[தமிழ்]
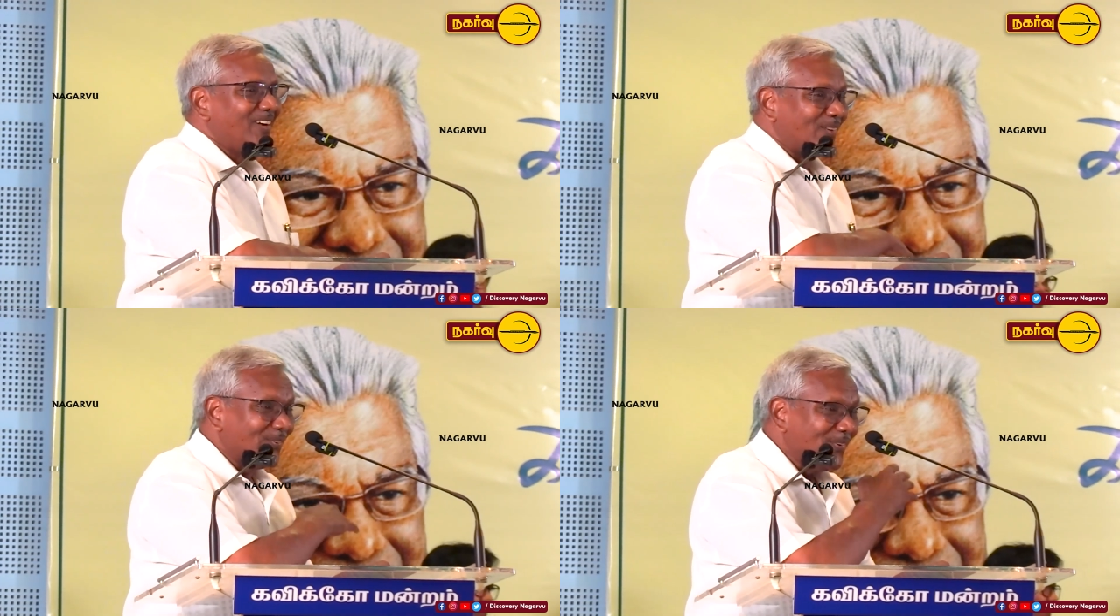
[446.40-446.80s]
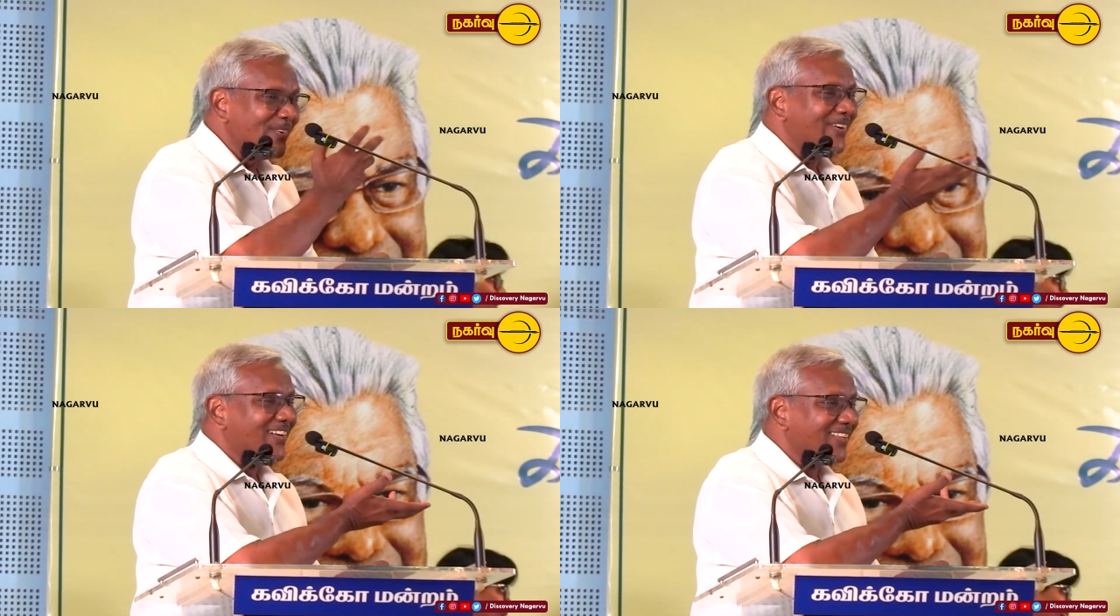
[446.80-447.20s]
இந்த
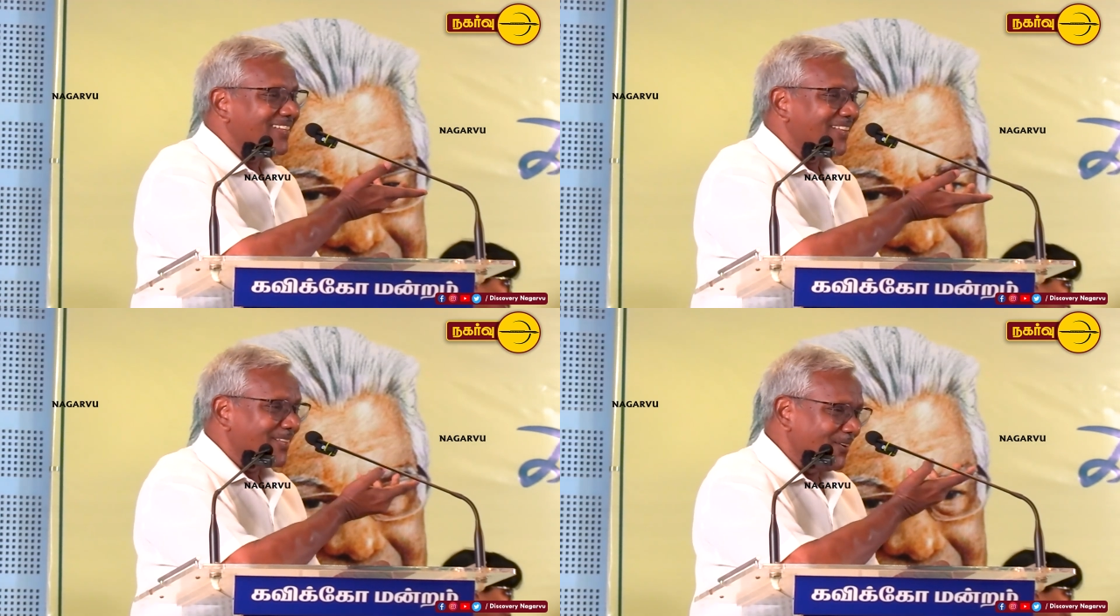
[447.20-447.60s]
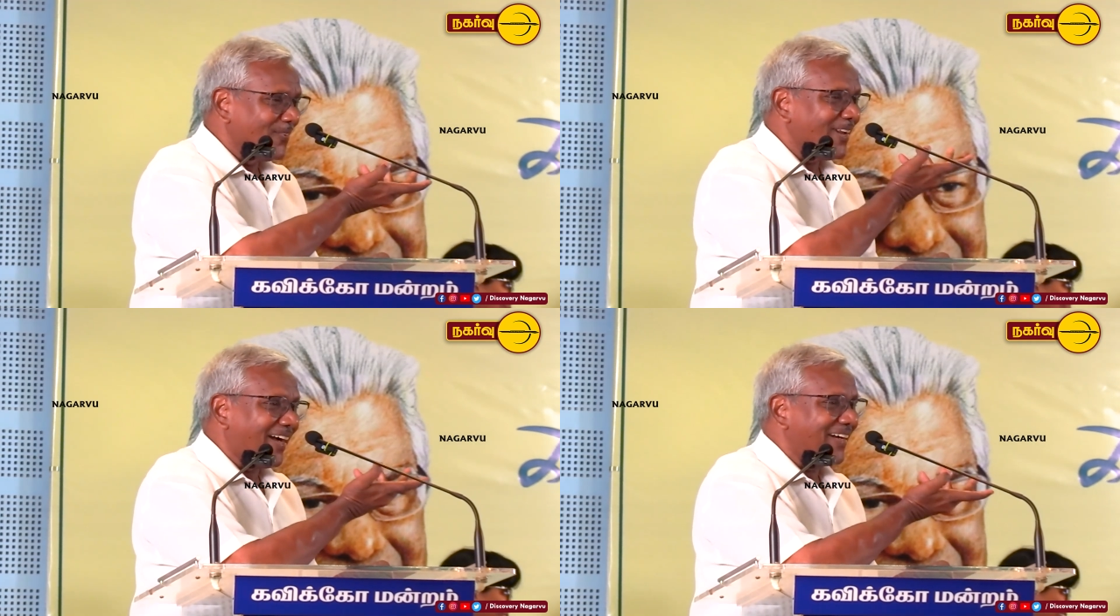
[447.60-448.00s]
ஊம் கட்டுறதுன்றது
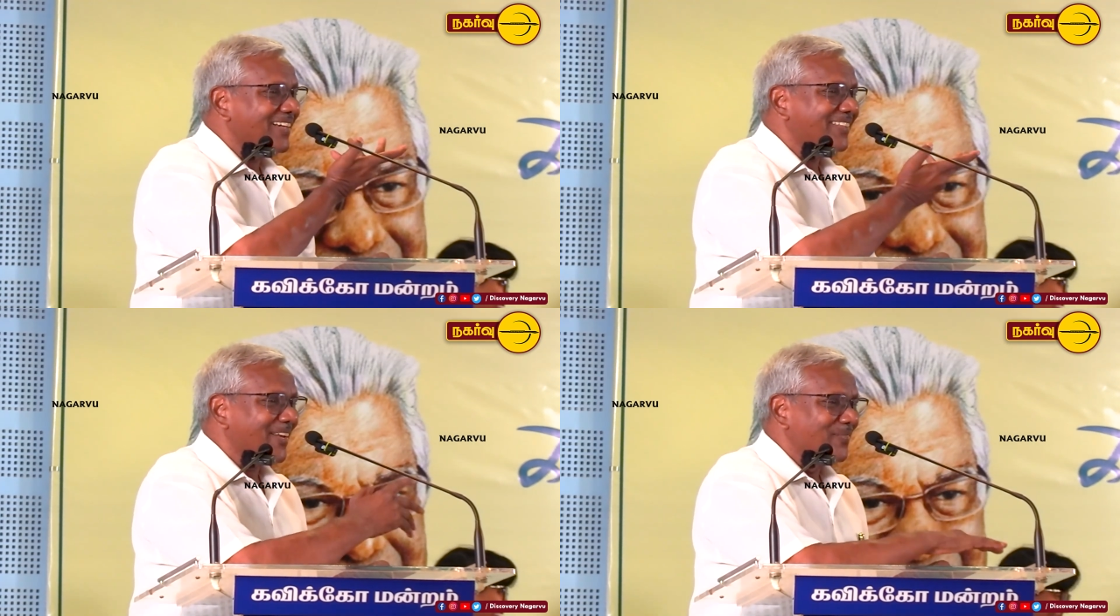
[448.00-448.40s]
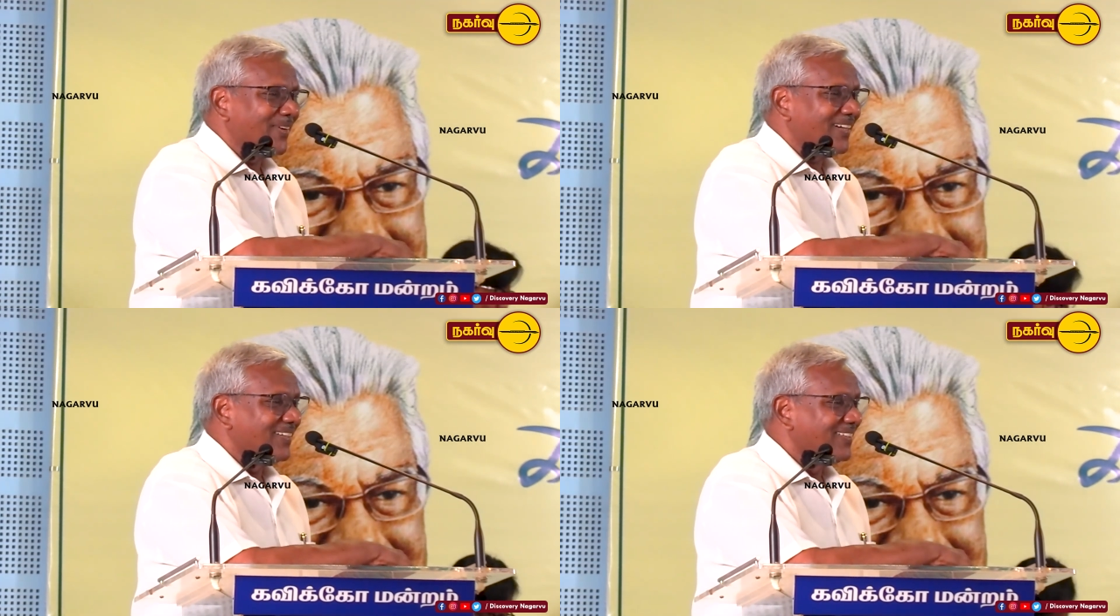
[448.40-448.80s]
எவ்வளோ அழகு தெரியுமா